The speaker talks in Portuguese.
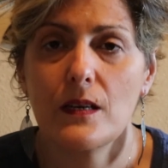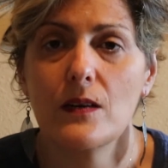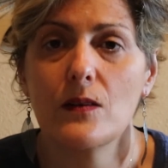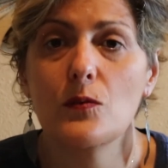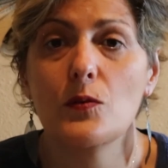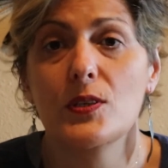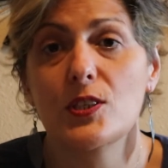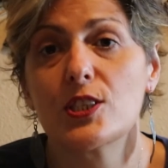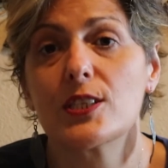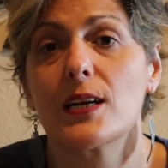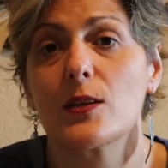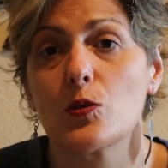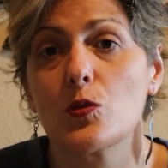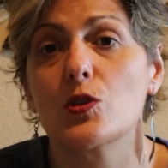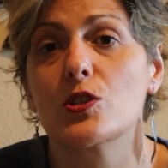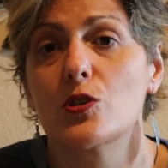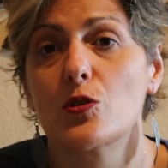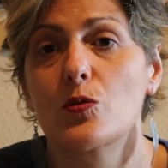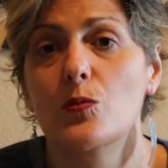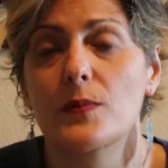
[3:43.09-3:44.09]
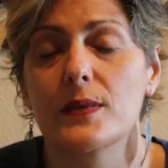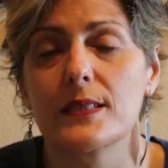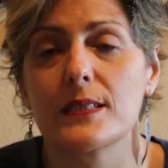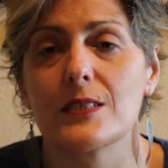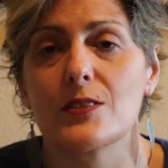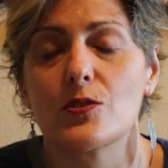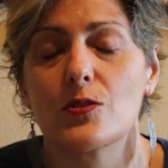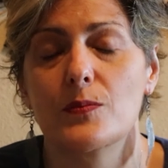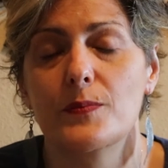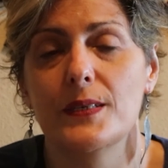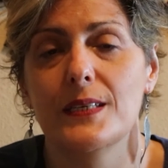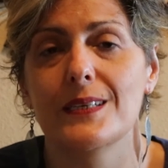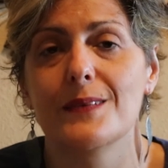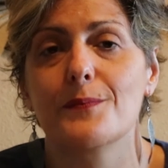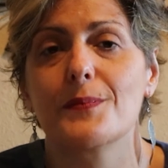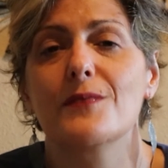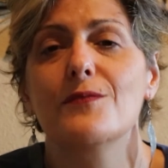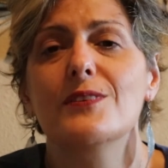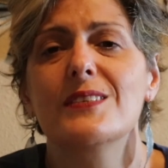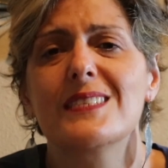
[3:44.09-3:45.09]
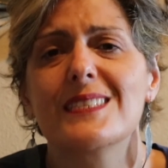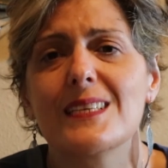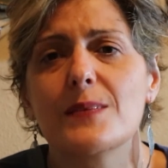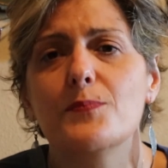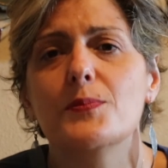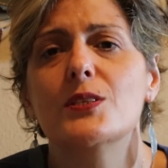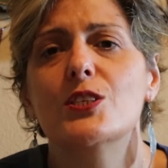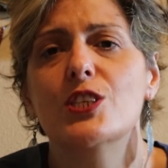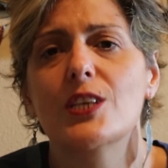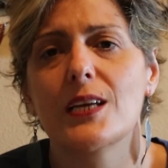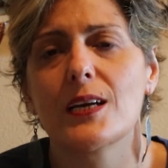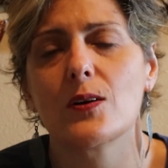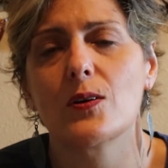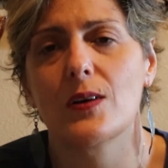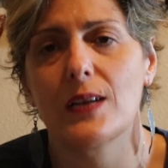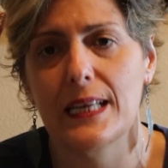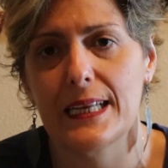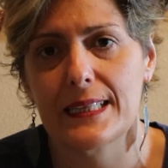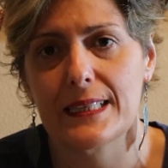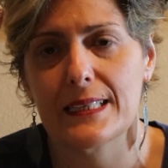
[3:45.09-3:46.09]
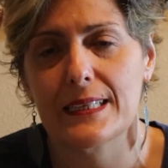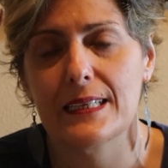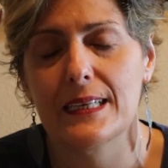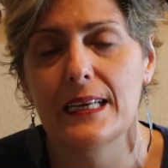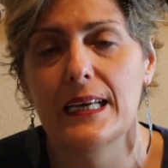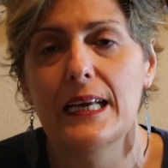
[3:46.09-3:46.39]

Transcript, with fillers: o indicador de alguma trissomia, para você pedir recoleta.